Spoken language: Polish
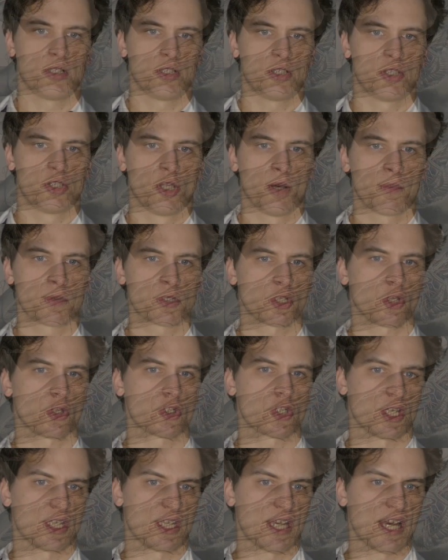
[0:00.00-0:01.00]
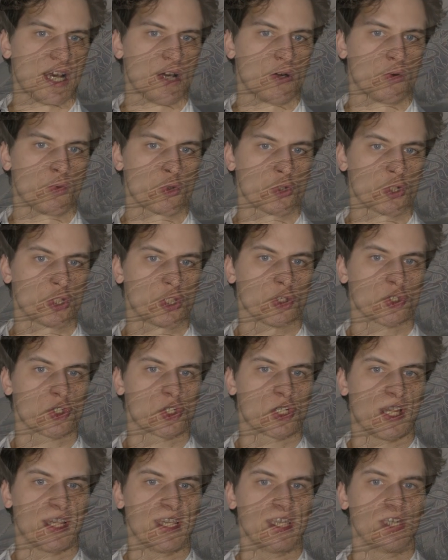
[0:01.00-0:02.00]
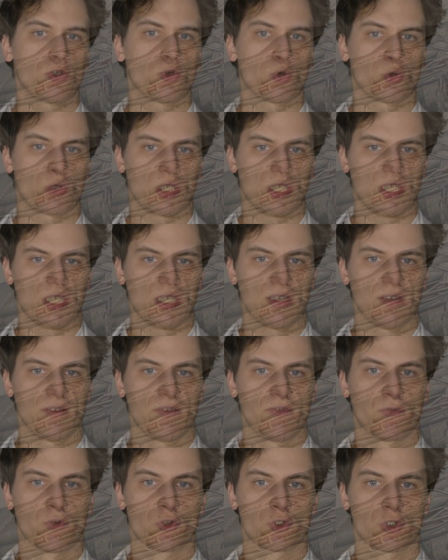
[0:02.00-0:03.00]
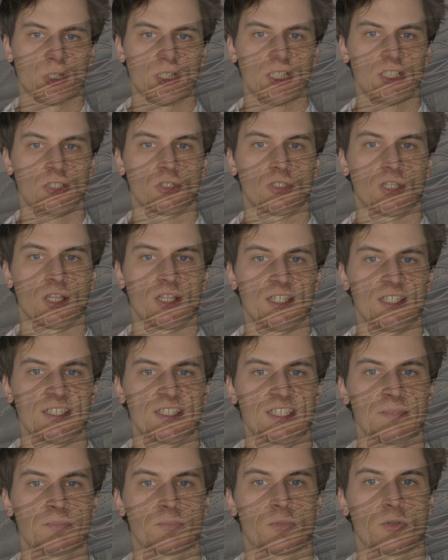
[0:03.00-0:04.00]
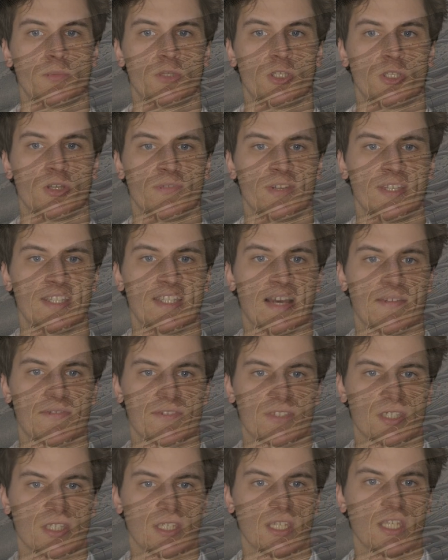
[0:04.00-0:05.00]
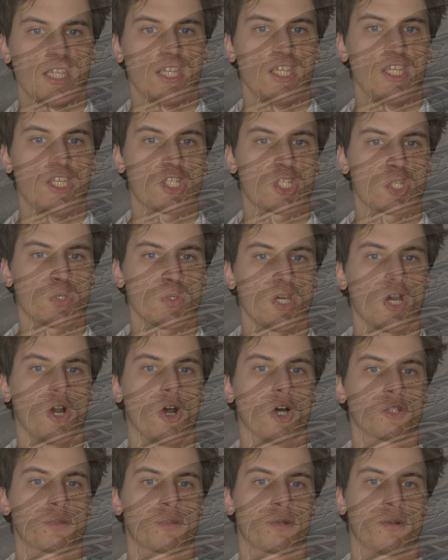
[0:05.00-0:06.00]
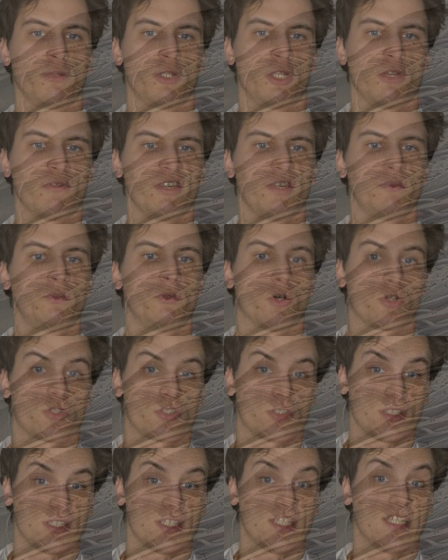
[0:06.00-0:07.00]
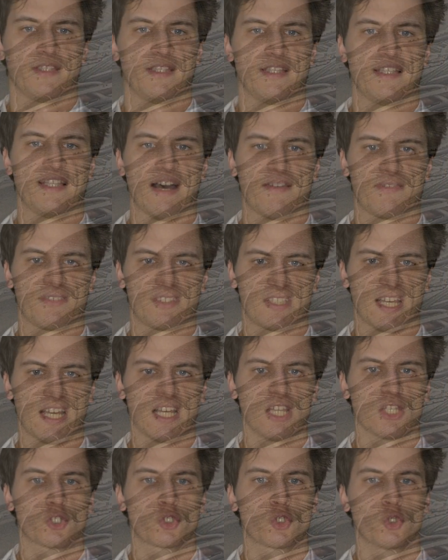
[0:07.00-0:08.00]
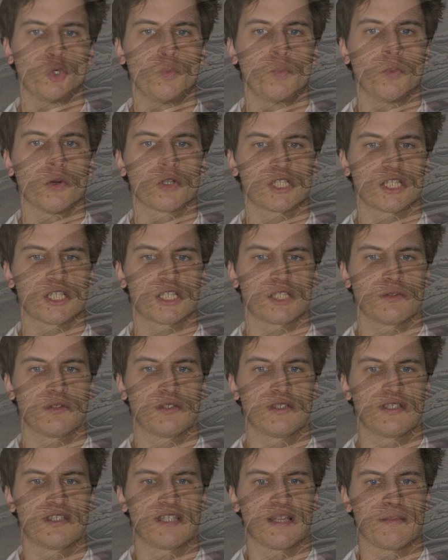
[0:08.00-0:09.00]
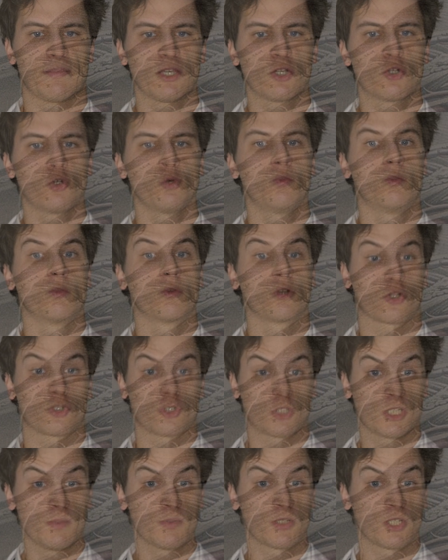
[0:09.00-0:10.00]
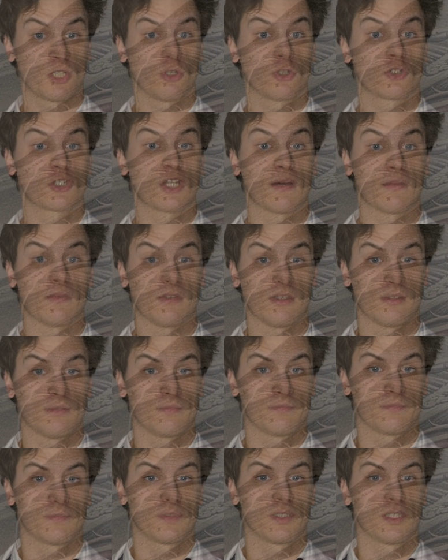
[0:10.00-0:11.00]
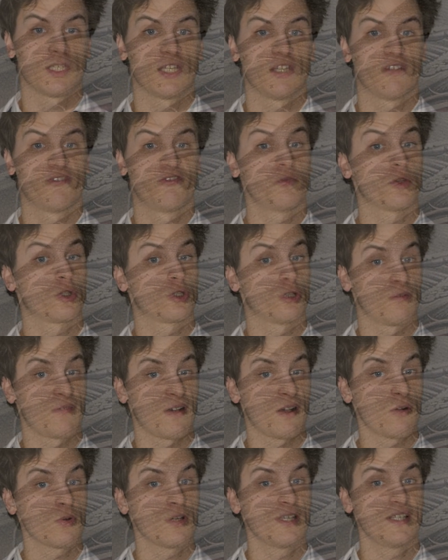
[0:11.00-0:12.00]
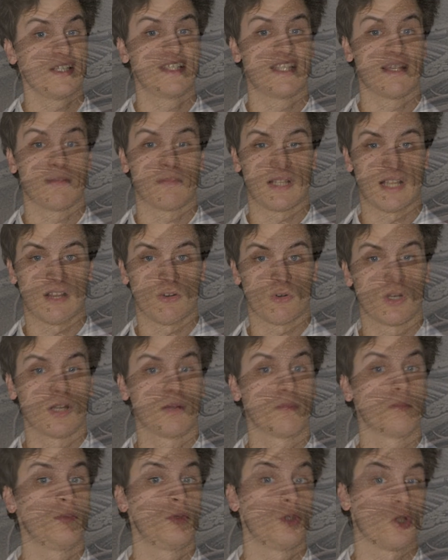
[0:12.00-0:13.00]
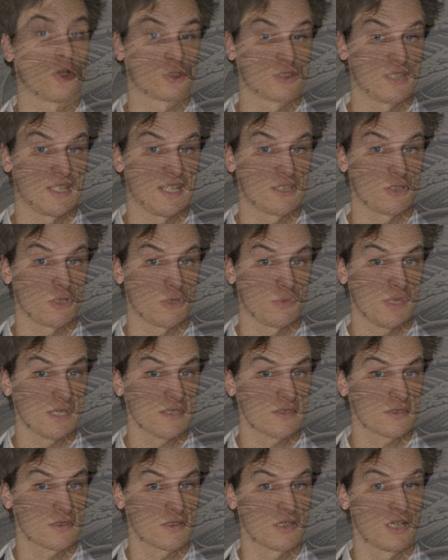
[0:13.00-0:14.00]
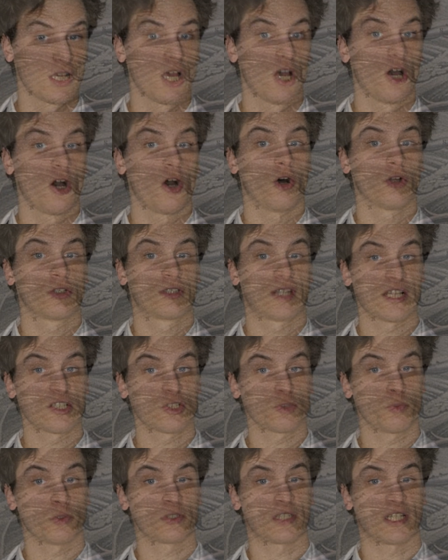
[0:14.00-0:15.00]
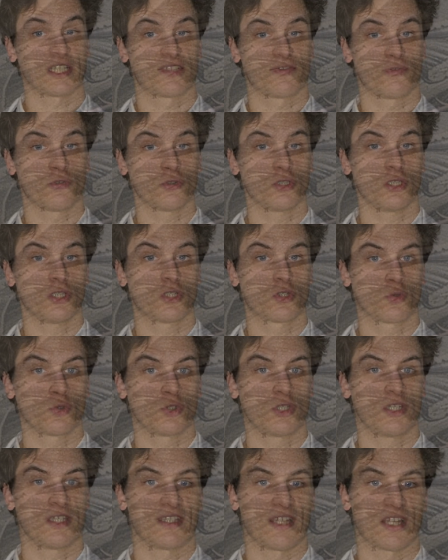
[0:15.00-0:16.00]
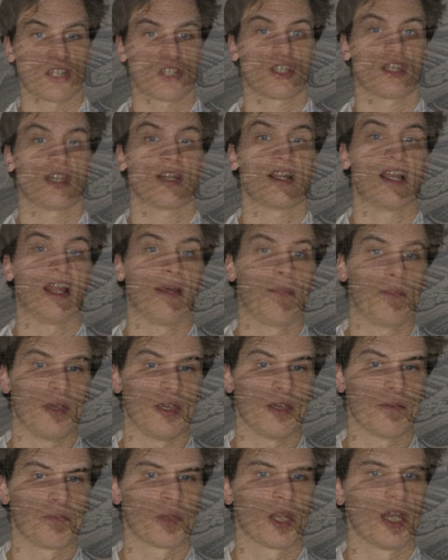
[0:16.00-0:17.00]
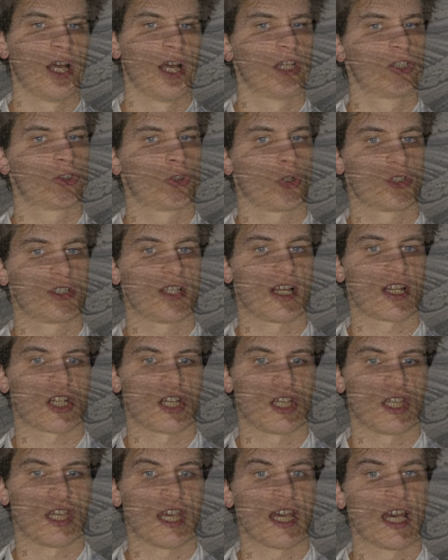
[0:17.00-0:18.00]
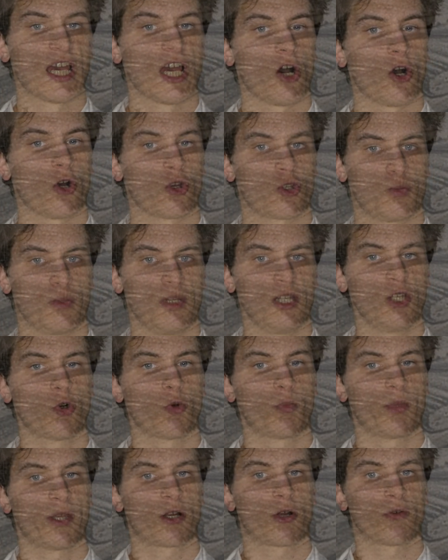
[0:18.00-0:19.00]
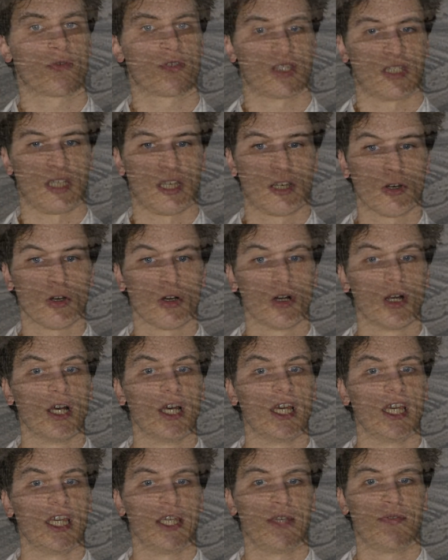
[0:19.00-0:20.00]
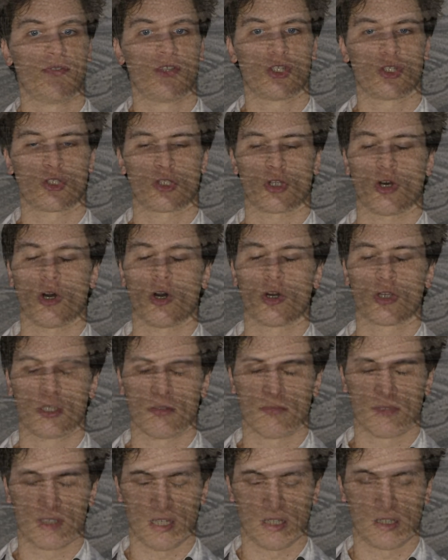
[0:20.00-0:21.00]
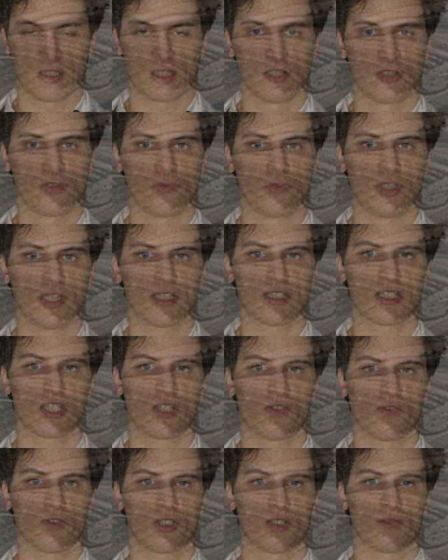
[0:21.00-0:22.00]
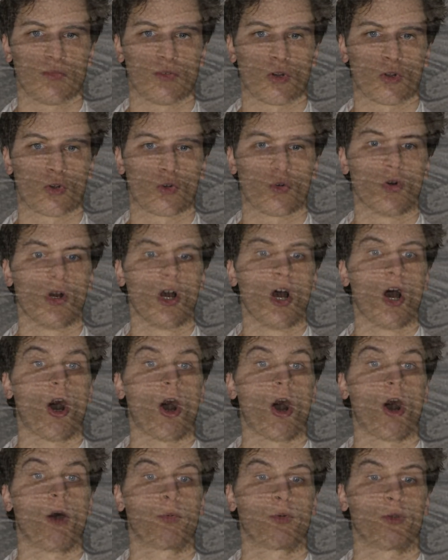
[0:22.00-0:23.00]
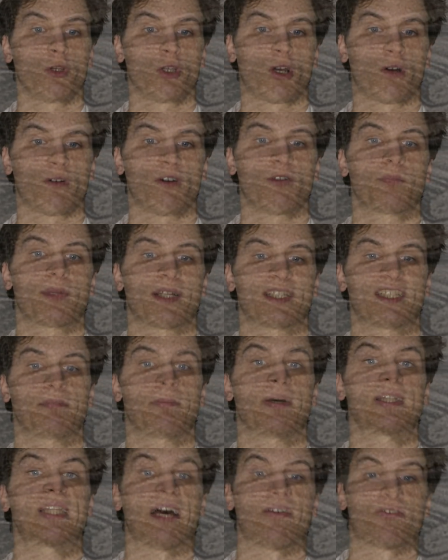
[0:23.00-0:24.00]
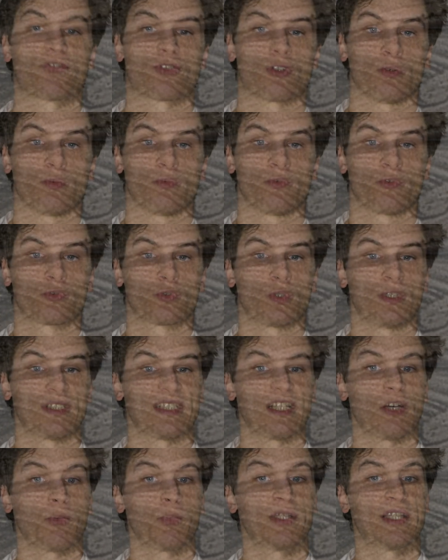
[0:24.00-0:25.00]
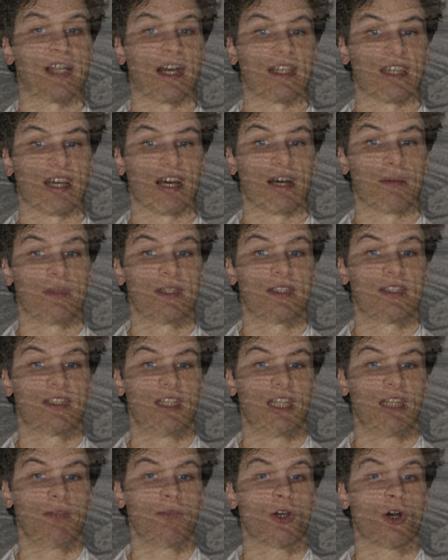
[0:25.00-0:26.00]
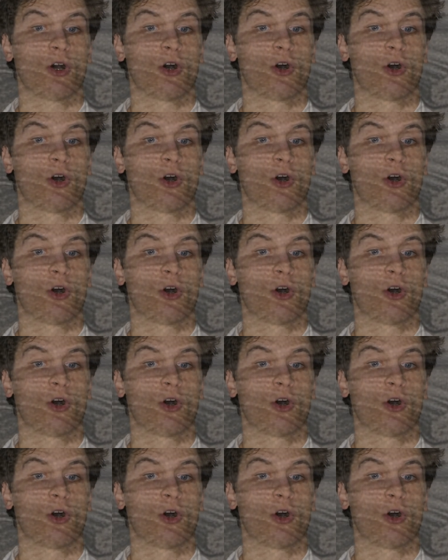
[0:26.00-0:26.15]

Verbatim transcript: Do przytoczenia użyto szklanej rurki włożonej do tętnicy promieniowej dawcy i żyły od promieniowej biorcy. Dawca czuł podczas zabiegu mroczki przed oczami. Wymiotował i zemdlał. Biorca natomiast od razu po transfuzji czuł się znacznie lepiej. To zdarzenie ośmieliło Bierkowskiego i w 1829 roku opublikował pracę badawczą, w której zadał pytania m.in.